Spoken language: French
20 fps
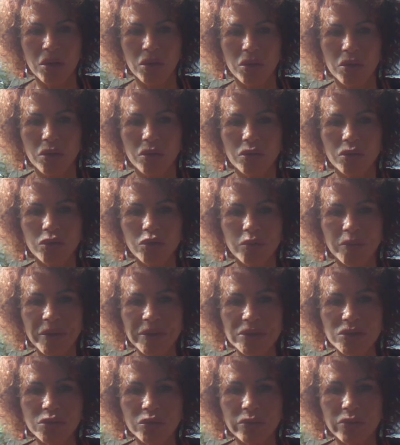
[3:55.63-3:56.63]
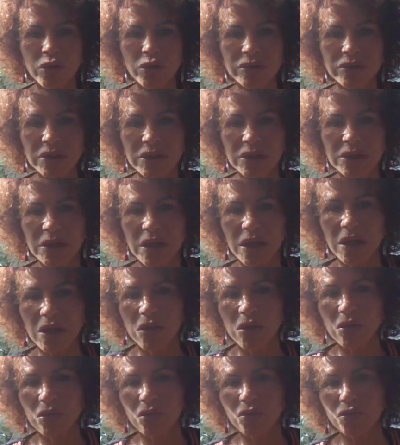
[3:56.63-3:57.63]
l'occupation meurtrière
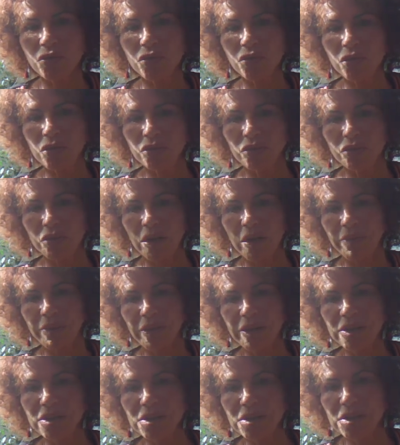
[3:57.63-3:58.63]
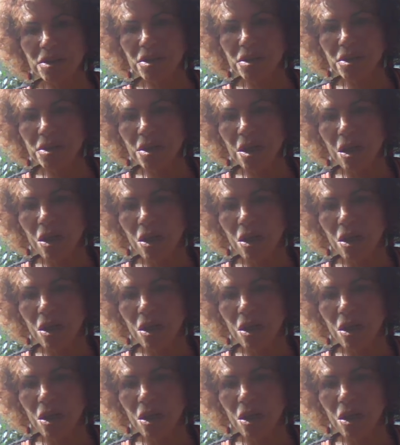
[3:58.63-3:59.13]
en cours de la Palestine